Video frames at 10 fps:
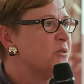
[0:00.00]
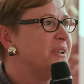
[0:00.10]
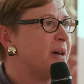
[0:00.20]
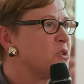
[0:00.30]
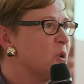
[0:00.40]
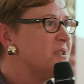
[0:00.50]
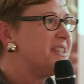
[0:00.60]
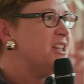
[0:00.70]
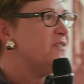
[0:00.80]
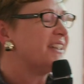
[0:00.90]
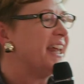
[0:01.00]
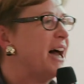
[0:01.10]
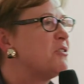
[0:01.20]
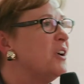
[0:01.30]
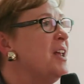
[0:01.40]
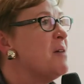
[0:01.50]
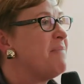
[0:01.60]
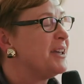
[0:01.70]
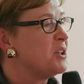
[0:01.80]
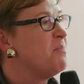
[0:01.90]
Und am Schluss sind wir dann auch
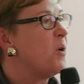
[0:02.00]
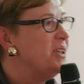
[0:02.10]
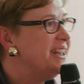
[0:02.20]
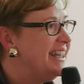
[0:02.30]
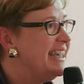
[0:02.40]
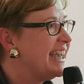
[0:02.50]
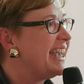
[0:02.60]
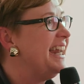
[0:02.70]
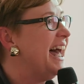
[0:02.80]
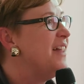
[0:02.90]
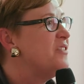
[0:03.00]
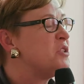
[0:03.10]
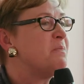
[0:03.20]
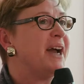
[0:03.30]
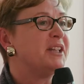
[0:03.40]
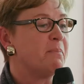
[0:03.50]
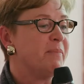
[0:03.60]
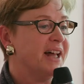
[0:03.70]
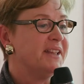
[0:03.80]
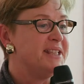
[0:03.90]
bei der Politik gelandet, bei der
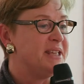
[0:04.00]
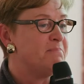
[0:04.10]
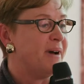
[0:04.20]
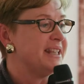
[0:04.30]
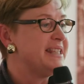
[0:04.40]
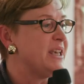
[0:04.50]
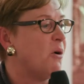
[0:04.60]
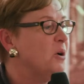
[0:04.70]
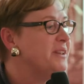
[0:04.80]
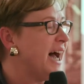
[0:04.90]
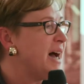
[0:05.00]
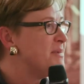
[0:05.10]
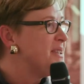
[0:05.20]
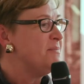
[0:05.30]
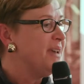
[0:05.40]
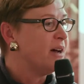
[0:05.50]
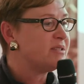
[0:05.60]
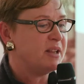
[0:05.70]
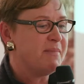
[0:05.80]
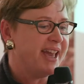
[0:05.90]
Partizipation. Da haben Sie mir
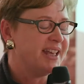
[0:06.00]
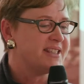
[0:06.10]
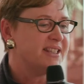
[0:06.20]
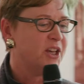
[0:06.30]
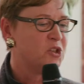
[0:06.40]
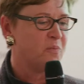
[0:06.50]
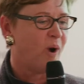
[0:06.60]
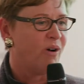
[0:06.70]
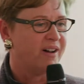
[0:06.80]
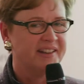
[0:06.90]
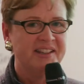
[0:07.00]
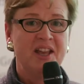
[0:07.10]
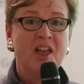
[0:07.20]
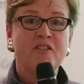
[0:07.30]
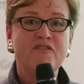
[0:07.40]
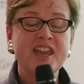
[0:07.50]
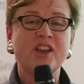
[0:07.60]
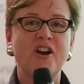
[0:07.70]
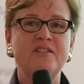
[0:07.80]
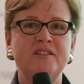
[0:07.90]
aus dem Herzen gesprochen. Wie
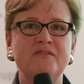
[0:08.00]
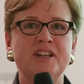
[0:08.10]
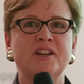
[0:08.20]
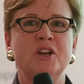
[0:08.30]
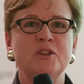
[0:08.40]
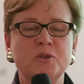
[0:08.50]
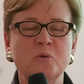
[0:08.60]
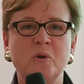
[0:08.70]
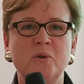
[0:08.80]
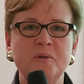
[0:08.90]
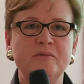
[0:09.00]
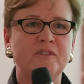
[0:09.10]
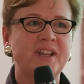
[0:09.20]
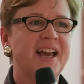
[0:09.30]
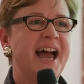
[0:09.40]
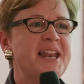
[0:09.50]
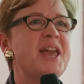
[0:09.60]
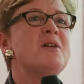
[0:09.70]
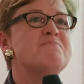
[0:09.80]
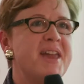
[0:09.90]
können wir zukünftig eine
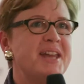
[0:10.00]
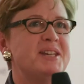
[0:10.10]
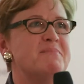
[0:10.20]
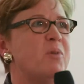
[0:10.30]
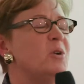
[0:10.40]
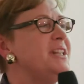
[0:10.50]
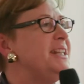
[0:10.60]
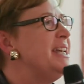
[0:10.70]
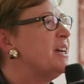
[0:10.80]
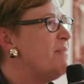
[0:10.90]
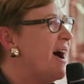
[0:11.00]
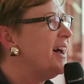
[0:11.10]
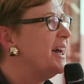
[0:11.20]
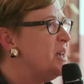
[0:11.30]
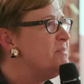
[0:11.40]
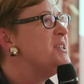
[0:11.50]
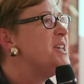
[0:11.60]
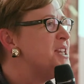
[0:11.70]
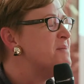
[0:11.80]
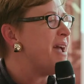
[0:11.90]
Medienpolitik machen, eben
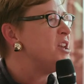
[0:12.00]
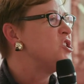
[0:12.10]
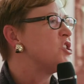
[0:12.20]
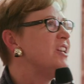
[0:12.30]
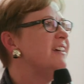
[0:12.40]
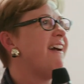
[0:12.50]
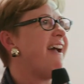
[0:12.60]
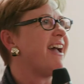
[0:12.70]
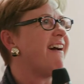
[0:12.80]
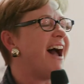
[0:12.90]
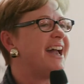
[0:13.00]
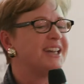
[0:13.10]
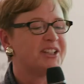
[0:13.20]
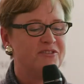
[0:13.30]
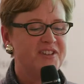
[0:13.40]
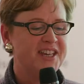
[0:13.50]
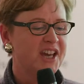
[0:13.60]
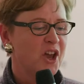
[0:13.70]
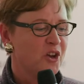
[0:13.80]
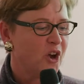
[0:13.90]
die die Menschen erreicht? Wie
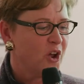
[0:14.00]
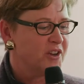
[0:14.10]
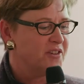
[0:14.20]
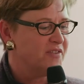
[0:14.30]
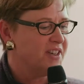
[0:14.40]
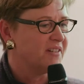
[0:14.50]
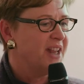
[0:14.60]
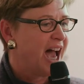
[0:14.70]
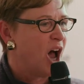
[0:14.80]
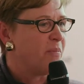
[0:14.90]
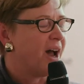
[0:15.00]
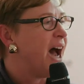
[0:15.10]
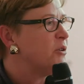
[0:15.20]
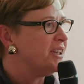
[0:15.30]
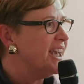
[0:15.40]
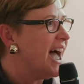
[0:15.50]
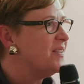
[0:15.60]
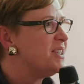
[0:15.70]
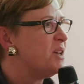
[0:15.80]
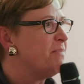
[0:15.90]
können wir aber auch die
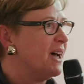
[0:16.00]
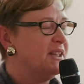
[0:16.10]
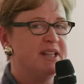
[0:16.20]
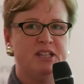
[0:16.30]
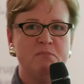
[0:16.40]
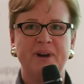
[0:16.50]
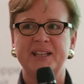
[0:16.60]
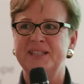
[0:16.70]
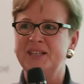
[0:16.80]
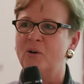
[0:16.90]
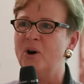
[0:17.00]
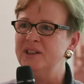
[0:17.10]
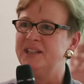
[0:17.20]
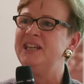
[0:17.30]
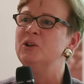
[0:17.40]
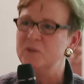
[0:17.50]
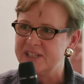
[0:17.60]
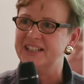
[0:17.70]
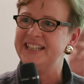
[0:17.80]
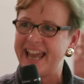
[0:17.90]
ganze Partizipation in
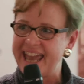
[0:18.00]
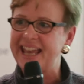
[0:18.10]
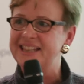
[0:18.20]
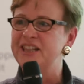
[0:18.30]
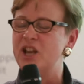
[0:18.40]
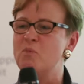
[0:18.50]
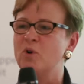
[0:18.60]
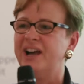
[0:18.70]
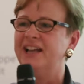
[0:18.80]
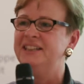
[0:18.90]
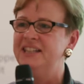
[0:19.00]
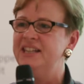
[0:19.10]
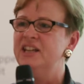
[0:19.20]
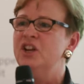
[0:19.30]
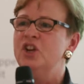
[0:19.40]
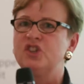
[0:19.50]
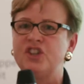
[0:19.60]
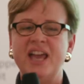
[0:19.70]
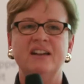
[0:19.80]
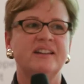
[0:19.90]
unserer direkten Demokratie
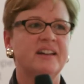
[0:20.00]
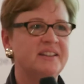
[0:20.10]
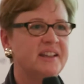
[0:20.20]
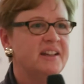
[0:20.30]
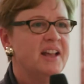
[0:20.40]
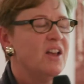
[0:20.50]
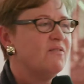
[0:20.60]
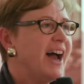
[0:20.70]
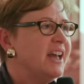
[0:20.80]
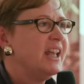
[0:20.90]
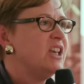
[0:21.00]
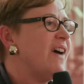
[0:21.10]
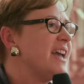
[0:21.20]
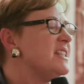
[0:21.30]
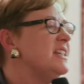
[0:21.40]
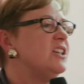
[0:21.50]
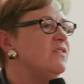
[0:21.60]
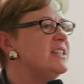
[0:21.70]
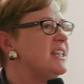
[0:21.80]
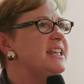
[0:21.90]
stärken? Weil ich weiß nicht,
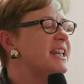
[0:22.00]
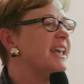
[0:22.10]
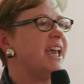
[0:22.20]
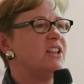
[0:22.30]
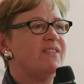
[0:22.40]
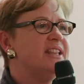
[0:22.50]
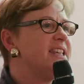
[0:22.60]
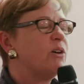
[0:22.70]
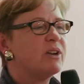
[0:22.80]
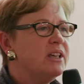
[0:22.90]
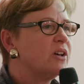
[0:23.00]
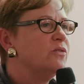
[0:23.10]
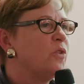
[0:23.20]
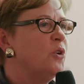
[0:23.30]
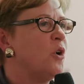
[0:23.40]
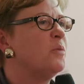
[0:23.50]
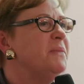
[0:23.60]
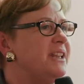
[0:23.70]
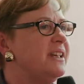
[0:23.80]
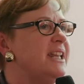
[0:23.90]
wie es Ihnen geht, wenn Sie auch irgendwo noch
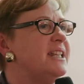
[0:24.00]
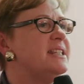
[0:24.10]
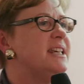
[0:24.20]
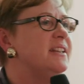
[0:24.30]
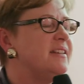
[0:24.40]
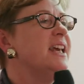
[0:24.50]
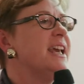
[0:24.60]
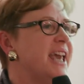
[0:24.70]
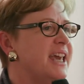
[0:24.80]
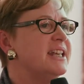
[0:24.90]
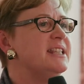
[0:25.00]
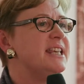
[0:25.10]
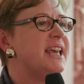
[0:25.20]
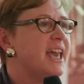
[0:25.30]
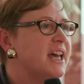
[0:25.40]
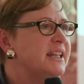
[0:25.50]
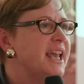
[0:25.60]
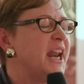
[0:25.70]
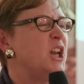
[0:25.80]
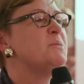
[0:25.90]
Mitglied sind. Geht gehen Sie
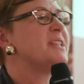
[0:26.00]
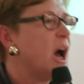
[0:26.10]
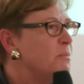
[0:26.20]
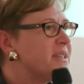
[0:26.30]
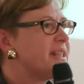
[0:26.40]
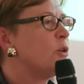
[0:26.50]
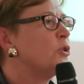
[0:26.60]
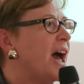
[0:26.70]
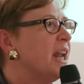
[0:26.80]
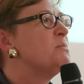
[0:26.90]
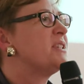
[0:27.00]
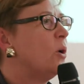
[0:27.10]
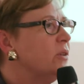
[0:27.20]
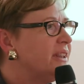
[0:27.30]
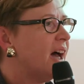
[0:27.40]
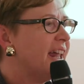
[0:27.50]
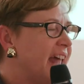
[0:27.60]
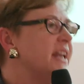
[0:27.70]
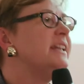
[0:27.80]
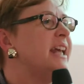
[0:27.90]
gerne an einem Samstag oder einem Sonntag an
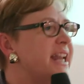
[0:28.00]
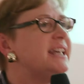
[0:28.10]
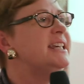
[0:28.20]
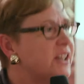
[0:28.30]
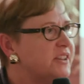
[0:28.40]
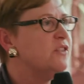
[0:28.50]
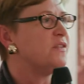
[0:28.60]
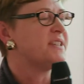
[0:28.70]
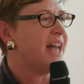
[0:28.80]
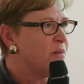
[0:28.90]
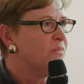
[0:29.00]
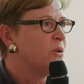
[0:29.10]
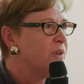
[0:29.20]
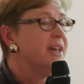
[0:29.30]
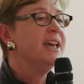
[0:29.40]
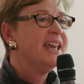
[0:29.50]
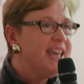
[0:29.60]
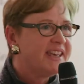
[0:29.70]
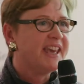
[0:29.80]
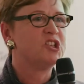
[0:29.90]
eine Delegiertenversammlung.
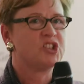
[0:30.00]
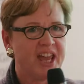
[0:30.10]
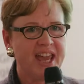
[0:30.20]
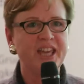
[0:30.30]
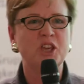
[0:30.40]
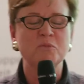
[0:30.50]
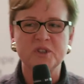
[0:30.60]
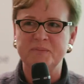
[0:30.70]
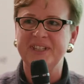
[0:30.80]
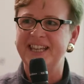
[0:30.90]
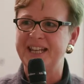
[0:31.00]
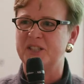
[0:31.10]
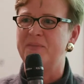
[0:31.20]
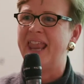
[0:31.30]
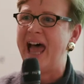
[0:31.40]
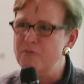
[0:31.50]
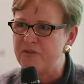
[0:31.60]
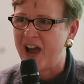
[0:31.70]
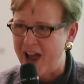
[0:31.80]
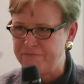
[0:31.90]
Ich gestehe, ich muss mich jedes Mal
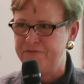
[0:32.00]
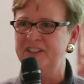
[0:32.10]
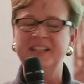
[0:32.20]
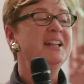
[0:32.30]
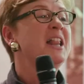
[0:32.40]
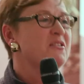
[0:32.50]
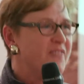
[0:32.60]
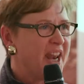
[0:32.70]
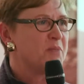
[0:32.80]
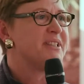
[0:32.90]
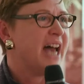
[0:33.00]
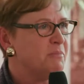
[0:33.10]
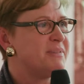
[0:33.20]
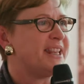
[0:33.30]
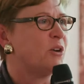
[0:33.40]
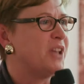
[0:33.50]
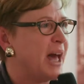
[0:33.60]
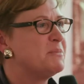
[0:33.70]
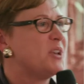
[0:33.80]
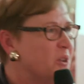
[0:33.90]
aufraffen, wenn am Samstag oder
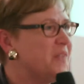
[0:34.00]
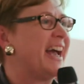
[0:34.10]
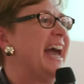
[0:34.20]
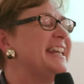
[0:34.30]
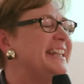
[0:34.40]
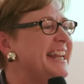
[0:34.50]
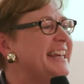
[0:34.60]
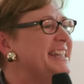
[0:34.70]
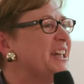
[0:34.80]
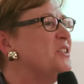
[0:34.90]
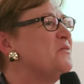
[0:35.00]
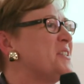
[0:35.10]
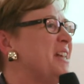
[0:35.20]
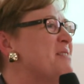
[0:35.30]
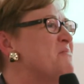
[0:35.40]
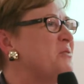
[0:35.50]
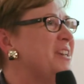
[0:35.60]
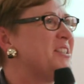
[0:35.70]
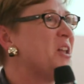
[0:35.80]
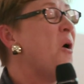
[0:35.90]
am Sonntag eine Delegiertenversammlung
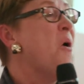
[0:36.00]
ist.